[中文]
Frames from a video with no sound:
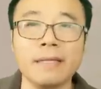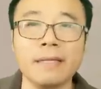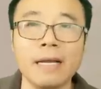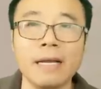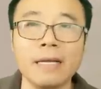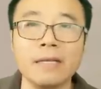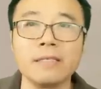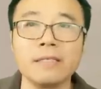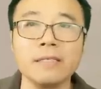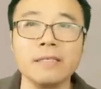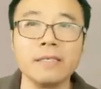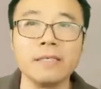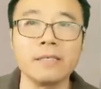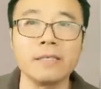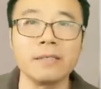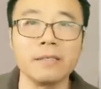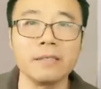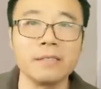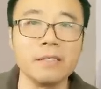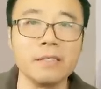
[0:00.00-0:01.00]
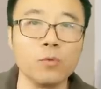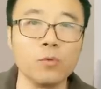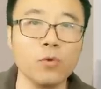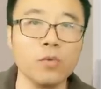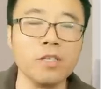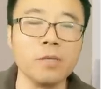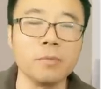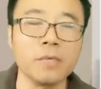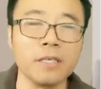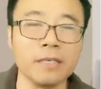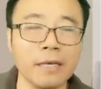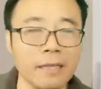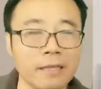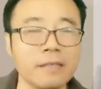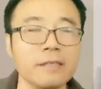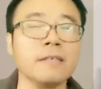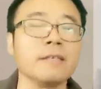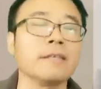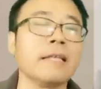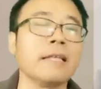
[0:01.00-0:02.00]
他直接舍弃国内平台呢
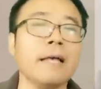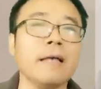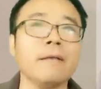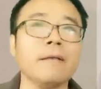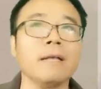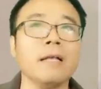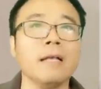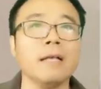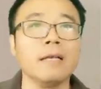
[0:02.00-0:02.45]
挺难。